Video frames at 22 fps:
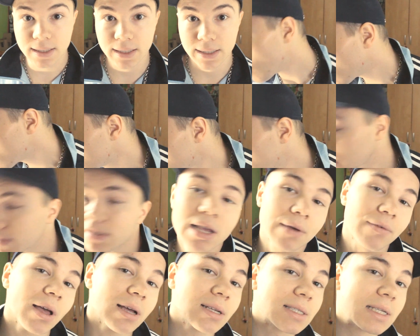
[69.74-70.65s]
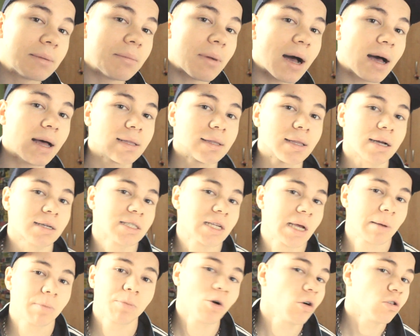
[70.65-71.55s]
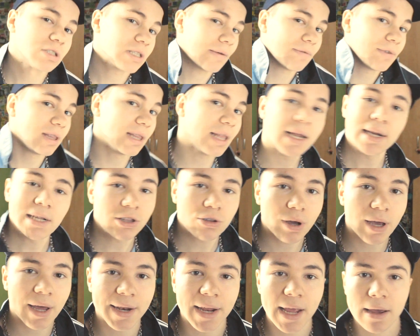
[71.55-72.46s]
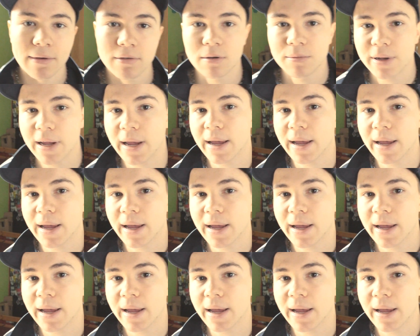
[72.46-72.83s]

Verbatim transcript: ty. Bo on tam zawiasy ma, także jakby go zawinęli, to ja nie wiem,